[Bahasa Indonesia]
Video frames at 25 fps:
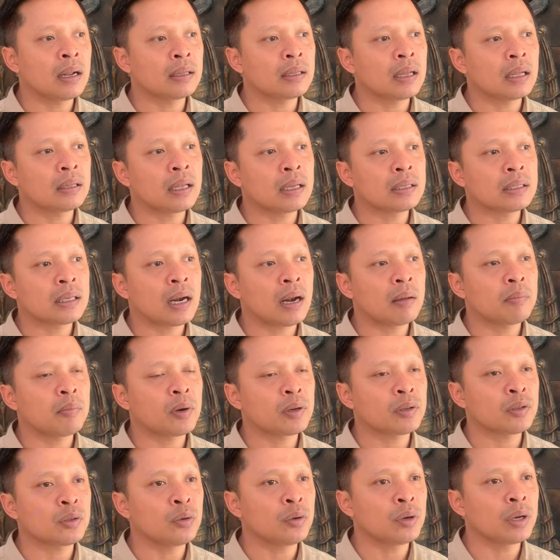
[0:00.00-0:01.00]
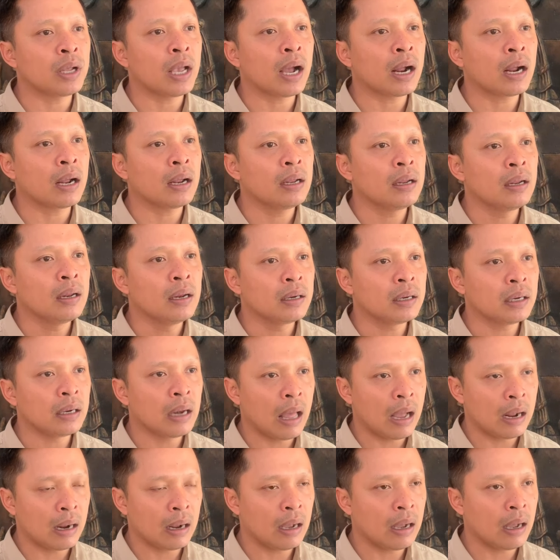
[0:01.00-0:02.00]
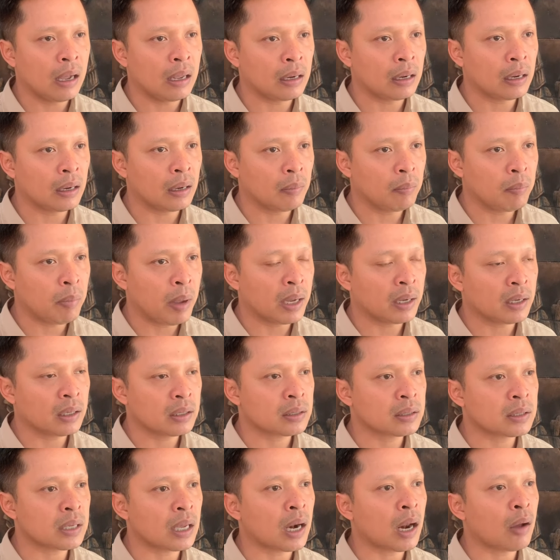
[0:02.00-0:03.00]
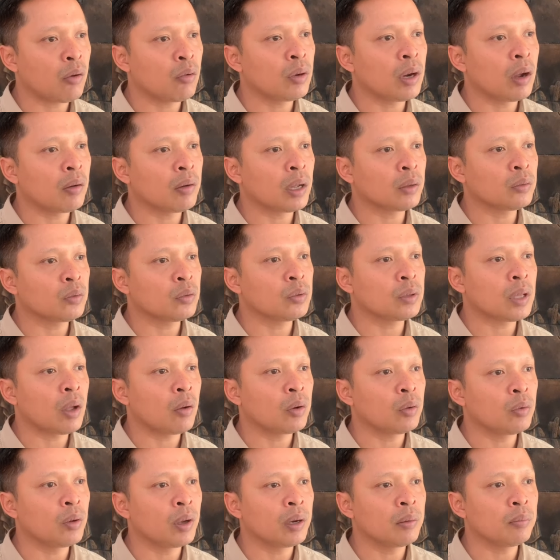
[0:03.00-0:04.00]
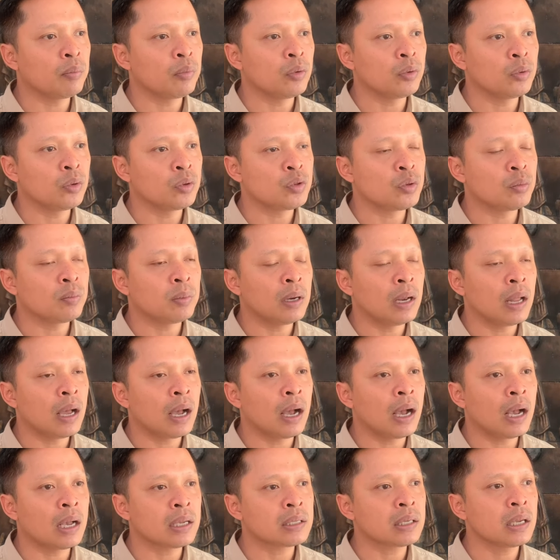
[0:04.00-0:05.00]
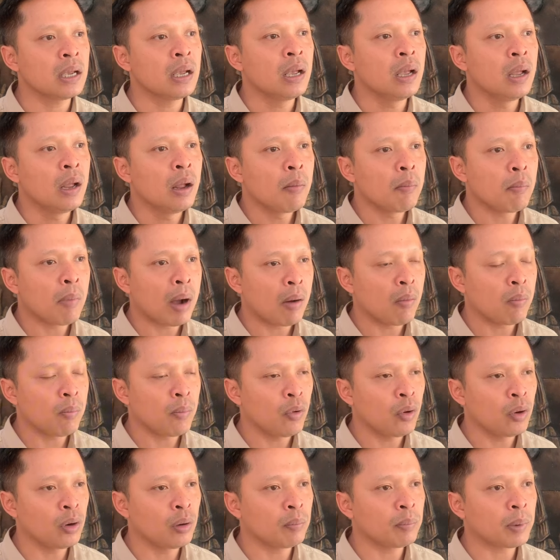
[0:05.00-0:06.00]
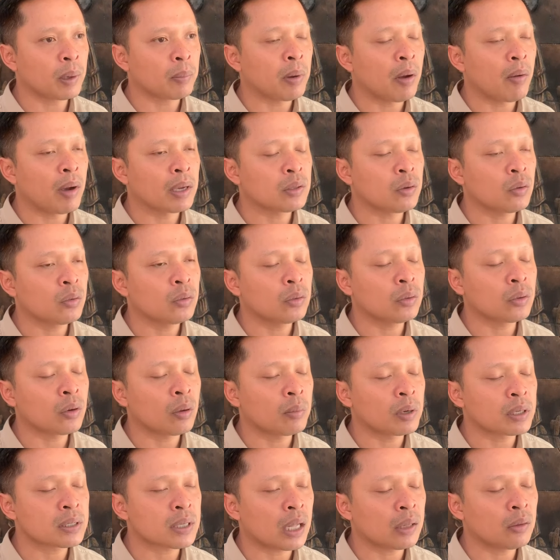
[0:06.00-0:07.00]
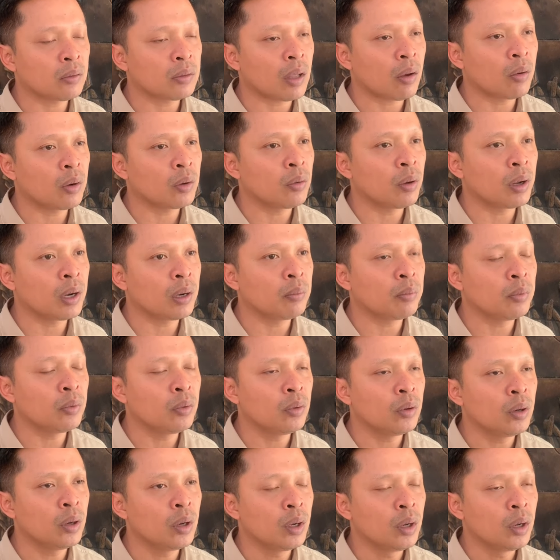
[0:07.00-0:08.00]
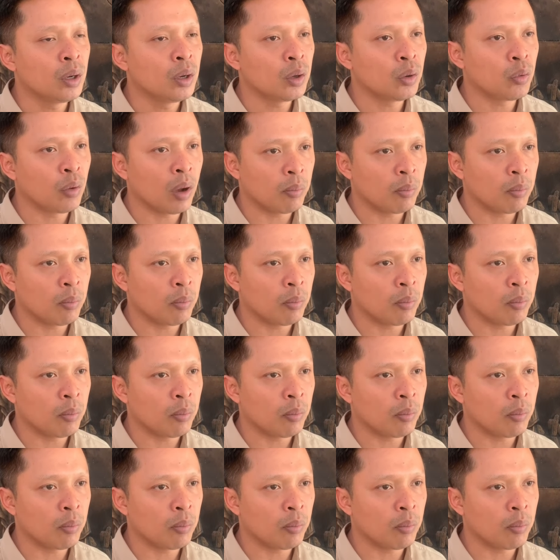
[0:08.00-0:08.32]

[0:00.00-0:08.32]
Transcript: tata cara prosedur yang dilanggar baik secara Undang-Undang 7 tahun 2017 maupun Perbawaslu nomor 1 tahun 2024.